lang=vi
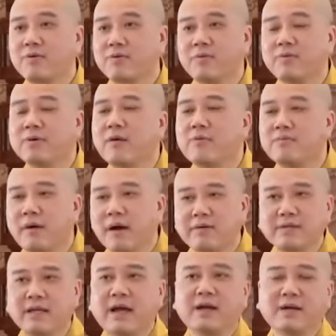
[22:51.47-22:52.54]
cũng không
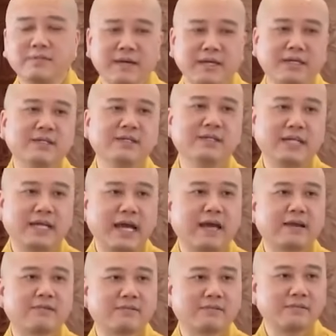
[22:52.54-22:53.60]
bao giờ bị người
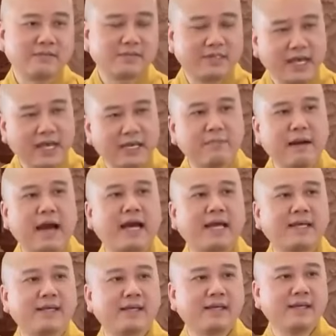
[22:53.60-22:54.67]
khác chê bai